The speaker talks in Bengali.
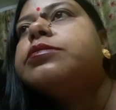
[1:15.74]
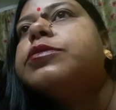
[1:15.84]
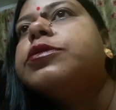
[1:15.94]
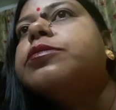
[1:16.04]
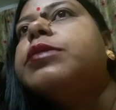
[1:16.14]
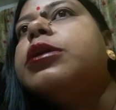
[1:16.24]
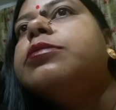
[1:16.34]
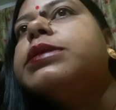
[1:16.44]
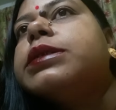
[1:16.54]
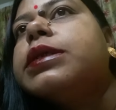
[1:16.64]
প্রথম
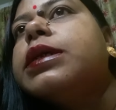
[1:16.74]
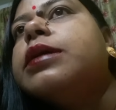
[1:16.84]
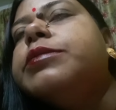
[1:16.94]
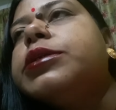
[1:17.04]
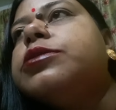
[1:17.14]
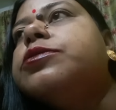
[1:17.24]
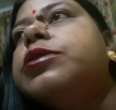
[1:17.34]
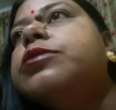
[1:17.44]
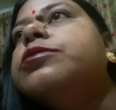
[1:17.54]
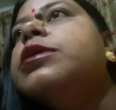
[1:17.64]
ভালোবাসা থেকে আমি একটু
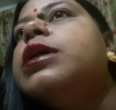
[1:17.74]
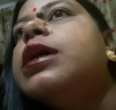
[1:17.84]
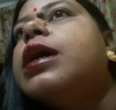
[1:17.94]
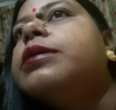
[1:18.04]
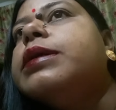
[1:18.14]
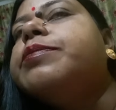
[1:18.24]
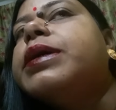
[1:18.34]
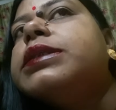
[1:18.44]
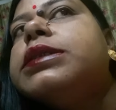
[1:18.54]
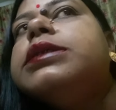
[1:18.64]
হলেও ইয়ে
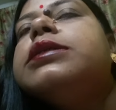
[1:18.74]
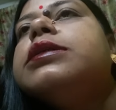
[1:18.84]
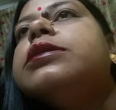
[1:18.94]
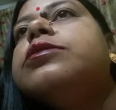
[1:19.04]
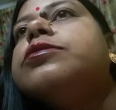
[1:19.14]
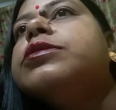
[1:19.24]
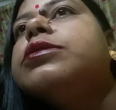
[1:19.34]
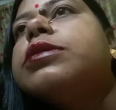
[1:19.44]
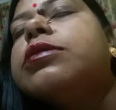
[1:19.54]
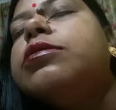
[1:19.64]
পাচ্ছি কিন্তু ওই
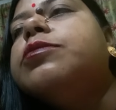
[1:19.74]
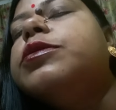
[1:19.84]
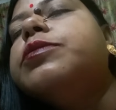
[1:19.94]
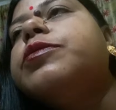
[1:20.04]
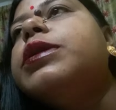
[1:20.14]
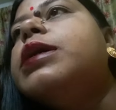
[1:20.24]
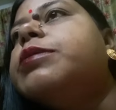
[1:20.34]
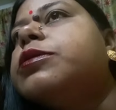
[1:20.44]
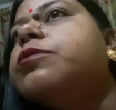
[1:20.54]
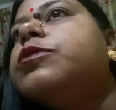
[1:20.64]
কথাগুলো মনে পড়লে
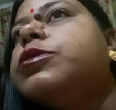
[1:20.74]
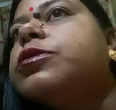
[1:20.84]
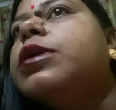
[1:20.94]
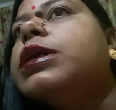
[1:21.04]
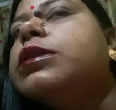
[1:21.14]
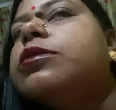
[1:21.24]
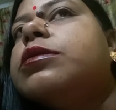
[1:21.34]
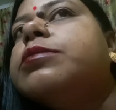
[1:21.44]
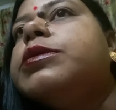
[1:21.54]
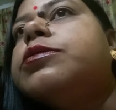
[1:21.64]
আমার খুব কষ্ট লাগে
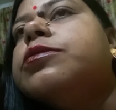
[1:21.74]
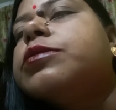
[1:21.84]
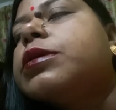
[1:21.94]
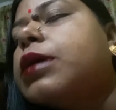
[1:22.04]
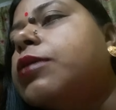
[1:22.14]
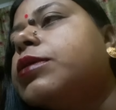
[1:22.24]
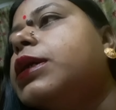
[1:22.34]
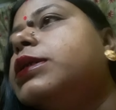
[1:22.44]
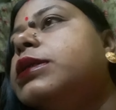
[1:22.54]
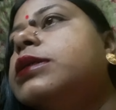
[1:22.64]
তখন আমি কোনো
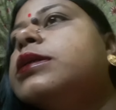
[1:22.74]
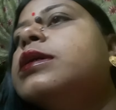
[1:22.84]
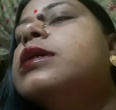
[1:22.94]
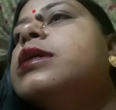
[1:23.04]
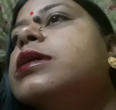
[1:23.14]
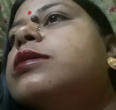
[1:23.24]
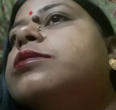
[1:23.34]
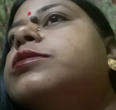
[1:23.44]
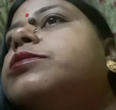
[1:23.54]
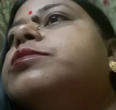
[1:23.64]
কাউকেই ঠিক
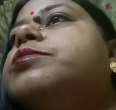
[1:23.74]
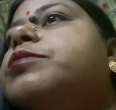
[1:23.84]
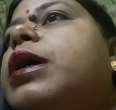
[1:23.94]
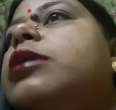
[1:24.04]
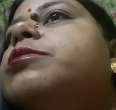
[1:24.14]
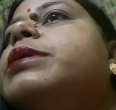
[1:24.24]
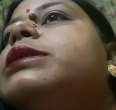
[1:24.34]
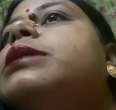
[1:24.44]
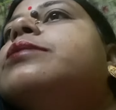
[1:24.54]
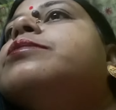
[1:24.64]
ভালোবেসে